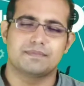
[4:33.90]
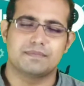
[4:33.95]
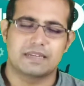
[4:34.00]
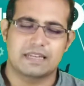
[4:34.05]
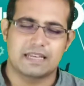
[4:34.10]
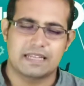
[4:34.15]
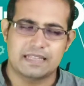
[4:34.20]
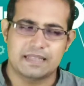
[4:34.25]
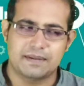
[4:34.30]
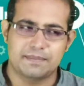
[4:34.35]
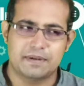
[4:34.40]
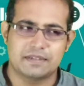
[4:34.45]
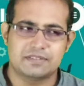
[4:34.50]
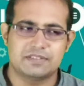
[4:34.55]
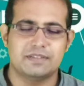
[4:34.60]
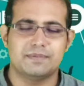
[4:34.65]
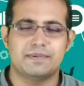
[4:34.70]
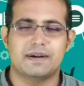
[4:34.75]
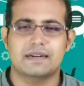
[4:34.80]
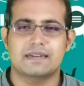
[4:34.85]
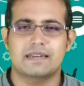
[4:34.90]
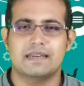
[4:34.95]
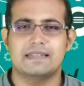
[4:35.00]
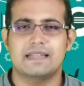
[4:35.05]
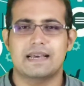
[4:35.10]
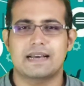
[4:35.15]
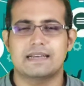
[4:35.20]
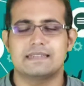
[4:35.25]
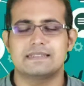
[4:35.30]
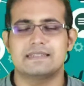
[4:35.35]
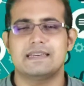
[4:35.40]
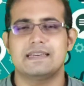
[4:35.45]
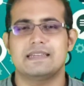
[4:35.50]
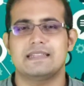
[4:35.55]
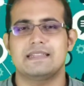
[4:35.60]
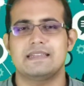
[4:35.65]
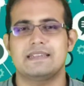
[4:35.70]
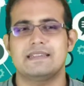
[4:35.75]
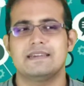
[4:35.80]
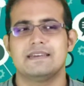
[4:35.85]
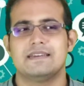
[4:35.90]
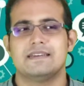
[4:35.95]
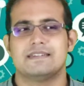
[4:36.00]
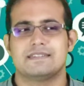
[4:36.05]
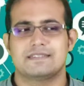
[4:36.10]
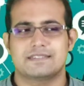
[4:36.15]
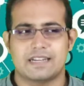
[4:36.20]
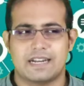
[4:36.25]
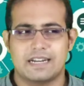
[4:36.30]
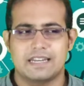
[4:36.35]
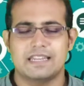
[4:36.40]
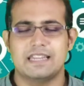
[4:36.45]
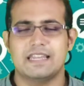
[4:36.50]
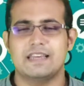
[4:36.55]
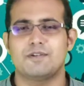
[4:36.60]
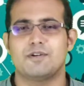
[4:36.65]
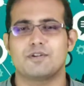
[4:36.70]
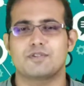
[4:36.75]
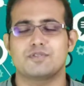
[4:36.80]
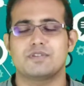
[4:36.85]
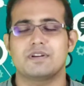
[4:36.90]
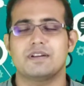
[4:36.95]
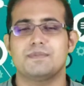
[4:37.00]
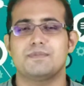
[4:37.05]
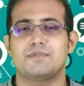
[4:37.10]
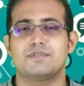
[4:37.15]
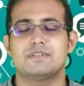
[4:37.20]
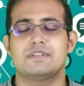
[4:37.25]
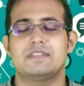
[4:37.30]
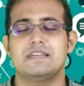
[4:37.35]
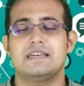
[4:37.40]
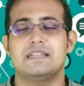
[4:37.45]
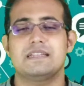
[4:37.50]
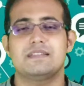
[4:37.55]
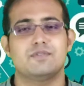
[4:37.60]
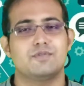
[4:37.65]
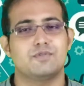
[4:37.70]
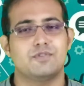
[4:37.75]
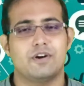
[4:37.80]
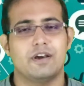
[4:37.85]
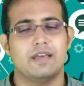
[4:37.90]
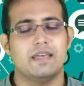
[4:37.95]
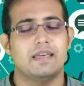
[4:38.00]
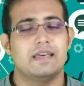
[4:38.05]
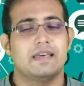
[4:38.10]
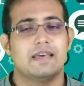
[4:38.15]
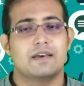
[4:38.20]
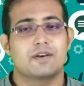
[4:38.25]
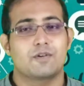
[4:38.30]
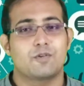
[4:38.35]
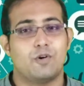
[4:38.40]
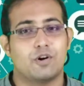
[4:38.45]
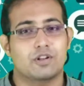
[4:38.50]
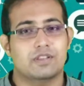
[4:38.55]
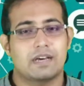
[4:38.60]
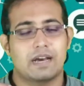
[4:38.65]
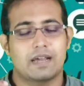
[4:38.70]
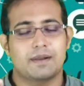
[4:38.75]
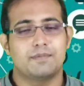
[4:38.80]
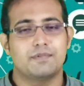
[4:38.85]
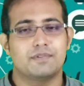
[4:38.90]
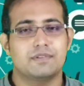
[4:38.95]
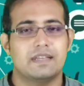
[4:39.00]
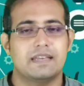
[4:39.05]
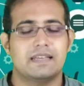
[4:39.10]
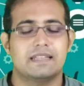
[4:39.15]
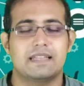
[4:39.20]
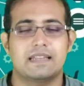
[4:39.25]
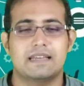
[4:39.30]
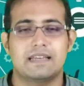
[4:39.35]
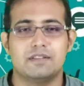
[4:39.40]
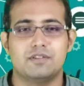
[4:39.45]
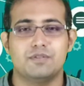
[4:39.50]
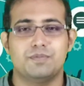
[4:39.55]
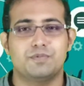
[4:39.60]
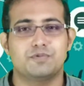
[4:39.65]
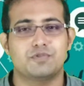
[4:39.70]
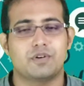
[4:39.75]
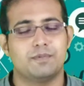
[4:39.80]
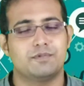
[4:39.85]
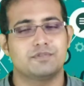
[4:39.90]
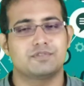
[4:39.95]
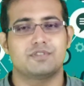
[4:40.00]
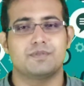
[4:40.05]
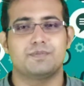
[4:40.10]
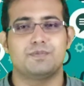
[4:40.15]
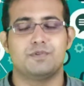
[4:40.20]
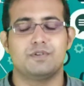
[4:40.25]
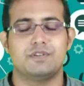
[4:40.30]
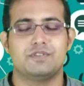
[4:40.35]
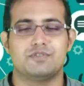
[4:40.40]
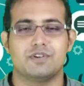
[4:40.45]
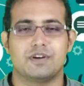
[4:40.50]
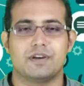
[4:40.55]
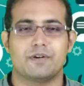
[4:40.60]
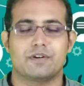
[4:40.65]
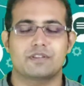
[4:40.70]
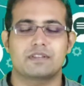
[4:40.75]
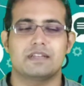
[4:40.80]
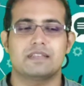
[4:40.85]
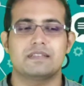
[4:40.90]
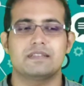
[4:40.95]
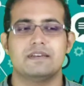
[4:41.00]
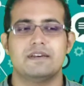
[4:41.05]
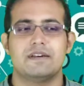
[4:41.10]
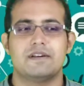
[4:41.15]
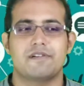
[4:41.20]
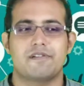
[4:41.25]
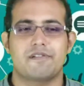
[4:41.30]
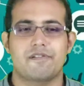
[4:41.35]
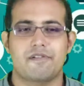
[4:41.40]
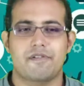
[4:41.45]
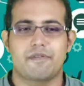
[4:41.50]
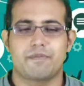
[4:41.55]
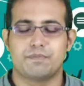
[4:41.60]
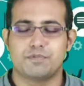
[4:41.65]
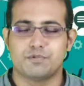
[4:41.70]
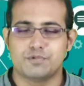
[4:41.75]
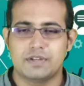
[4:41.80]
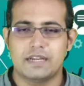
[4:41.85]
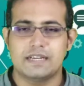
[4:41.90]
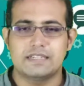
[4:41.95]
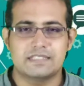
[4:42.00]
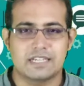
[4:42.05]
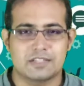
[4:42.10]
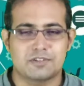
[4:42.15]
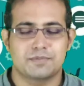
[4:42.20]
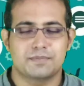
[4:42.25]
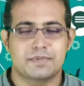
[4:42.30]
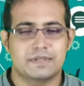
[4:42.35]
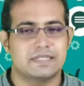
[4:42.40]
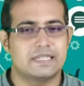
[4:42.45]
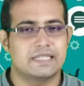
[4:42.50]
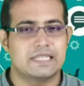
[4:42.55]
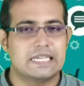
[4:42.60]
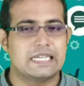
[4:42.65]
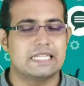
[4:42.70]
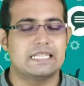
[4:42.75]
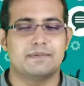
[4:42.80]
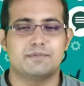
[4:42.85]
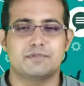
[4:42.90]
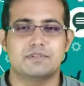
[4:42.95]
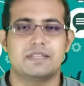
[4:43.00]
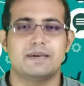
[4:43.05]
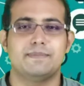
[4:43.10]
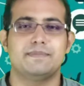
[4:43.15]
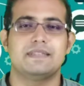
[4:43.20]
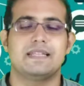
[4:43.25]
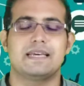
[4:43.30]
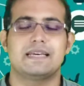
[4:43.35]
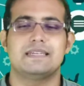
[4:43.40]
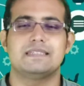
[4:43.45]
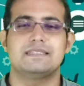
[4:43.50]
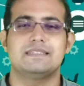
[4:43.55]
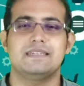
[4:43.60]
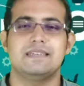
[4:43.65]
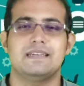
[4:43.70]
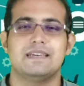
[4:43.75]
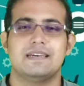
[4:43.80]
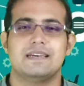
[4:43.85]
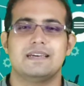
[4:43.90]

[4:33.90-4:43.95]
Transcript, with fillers: মানে এদের বেশিরভাগটাই দেখা যায় এদের শারীরিক গঠনের মধ্যে তো নয় কথার মধ্যে এদের কিন্তু সমস্ত পরিচয় অর্থাৎ বুধের জাতক বা জাতিকাদের মধ্যে আমি দেখেছি